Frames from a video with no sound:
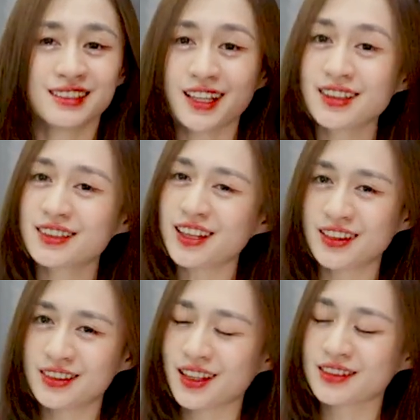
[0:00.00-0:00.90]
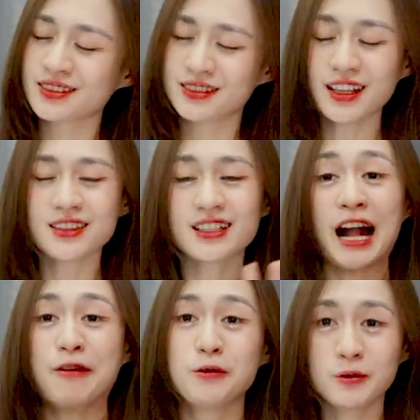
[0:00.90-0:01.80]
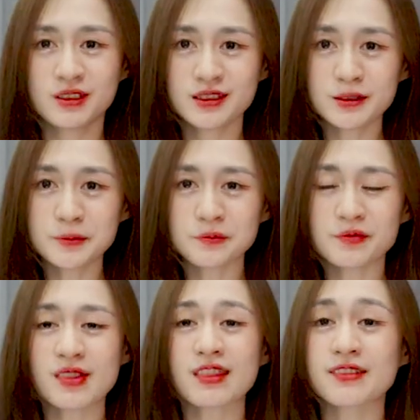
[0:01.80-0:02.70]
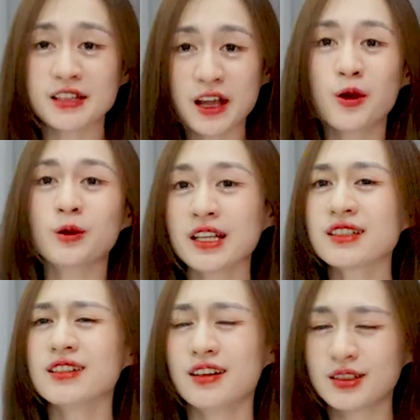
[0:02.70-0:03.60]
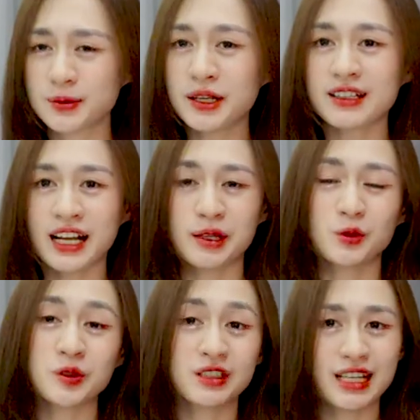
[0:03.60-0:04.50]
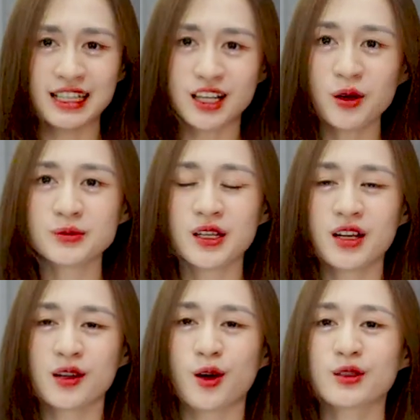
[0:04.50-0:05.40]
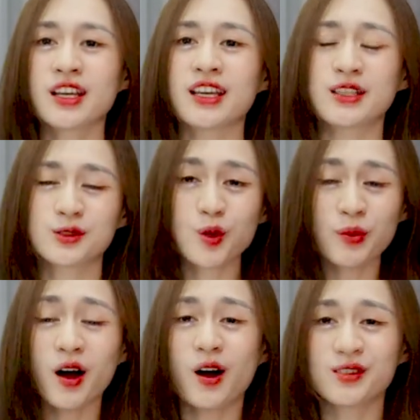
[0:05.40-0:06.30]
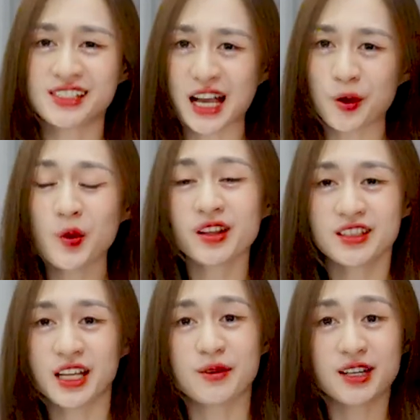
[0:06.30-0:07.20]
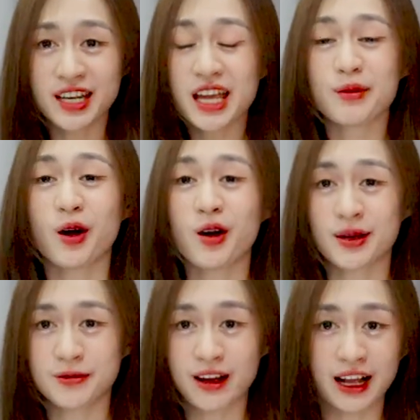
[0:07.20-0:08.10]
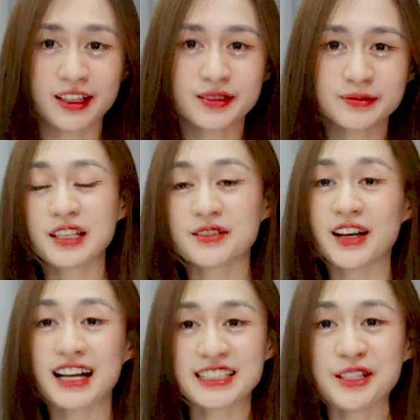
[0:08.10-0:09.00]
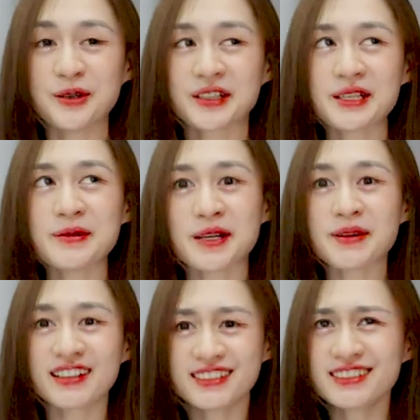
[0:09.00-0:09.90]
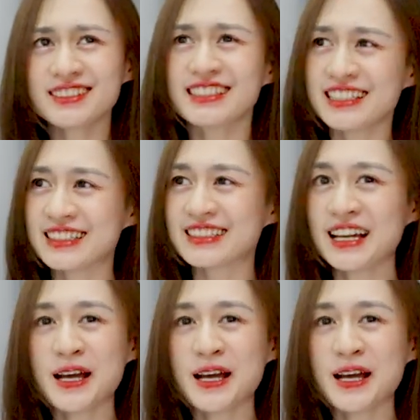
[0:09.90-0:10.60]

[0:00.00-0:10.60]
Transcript: tất tần tật tất cả phụ nữ đều thích ở bên cạnh một người đàn ông có thể giúp họ giải quyết những cái vấn đề mà họ gặp phải và kiểu khi mà các bạn nữ nhìn